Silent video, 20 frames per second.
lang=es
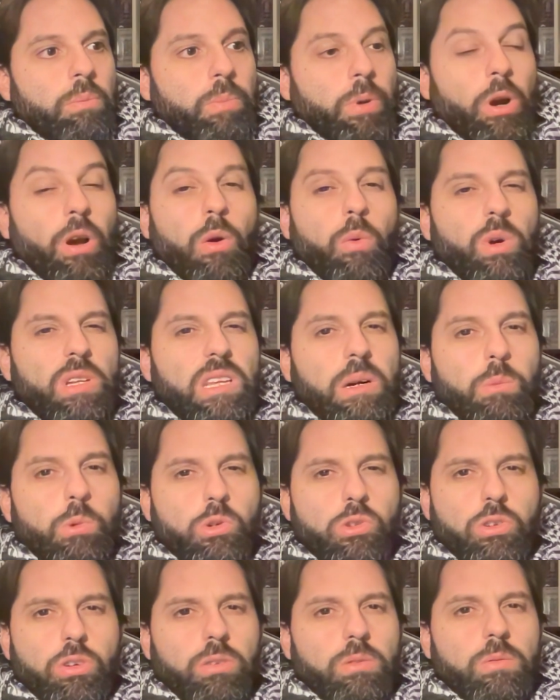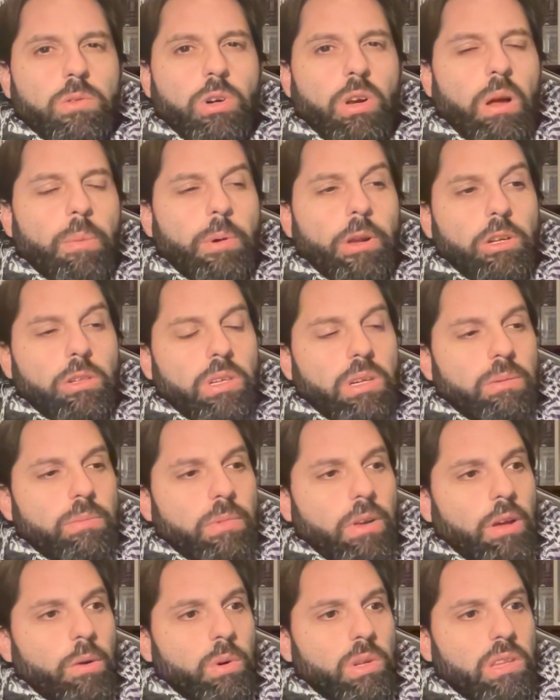Pero le cuesta mucho con la pelota,
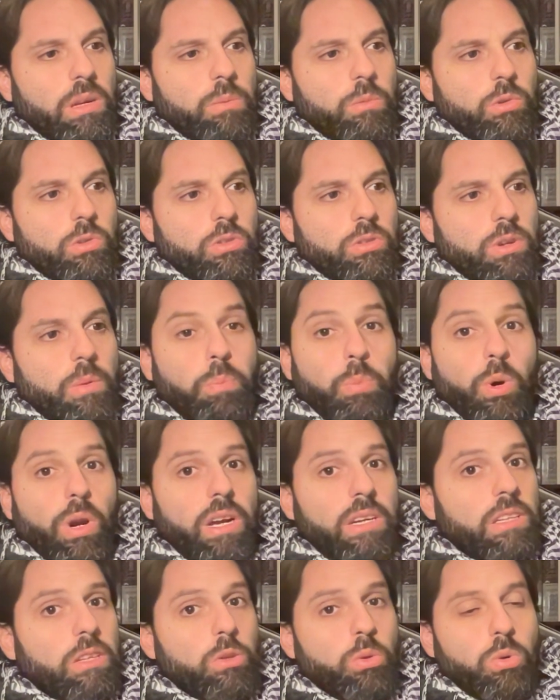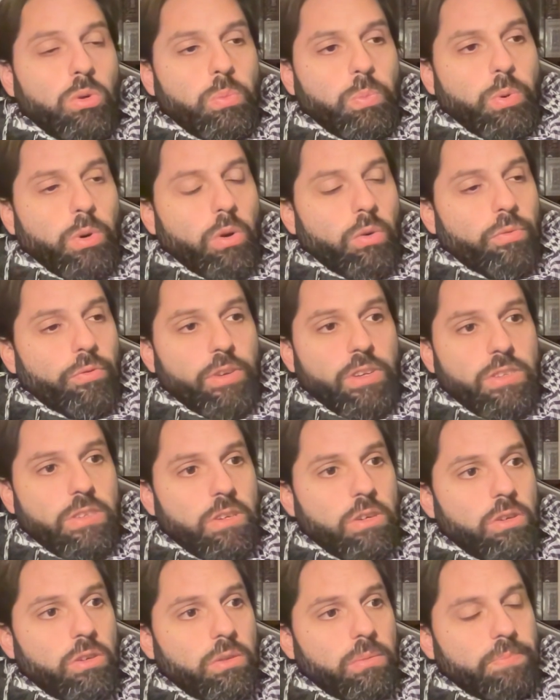le cuesta mucho. Es pura actitud, puro
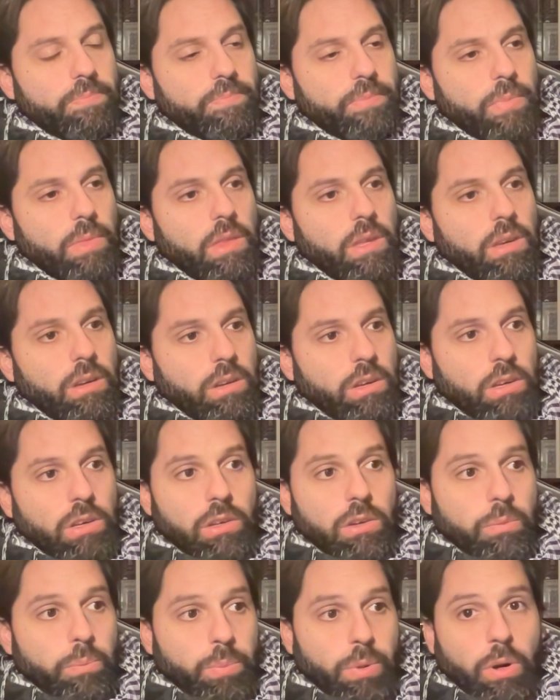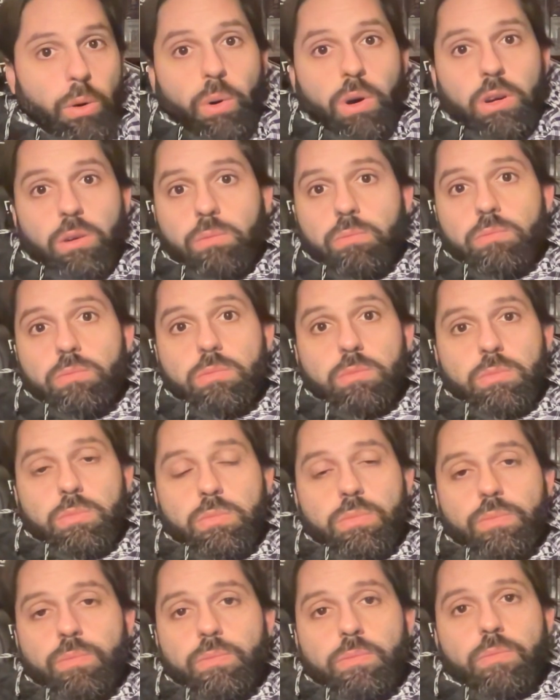físico. Pero bueno,
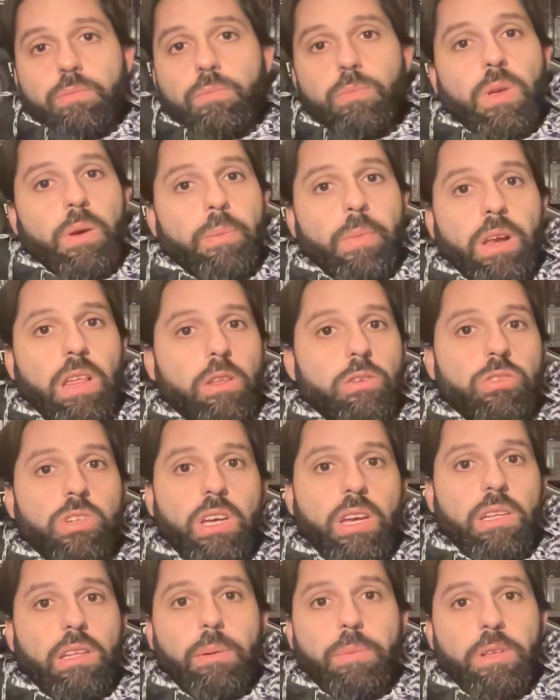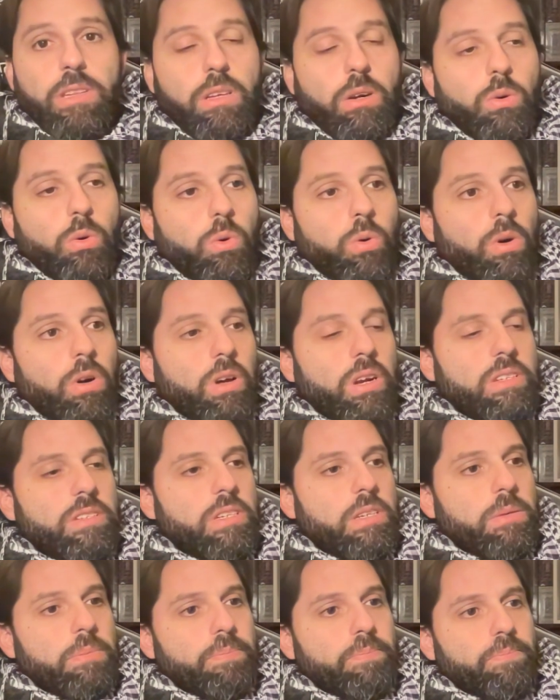bienvenido sea también tener un jugador
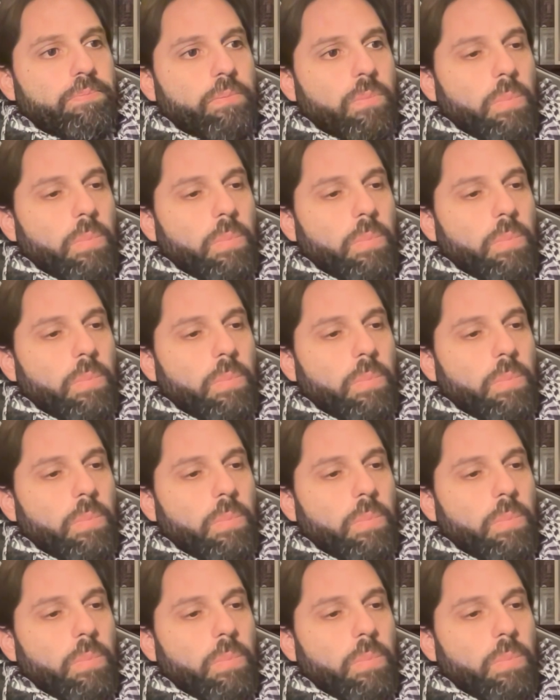así.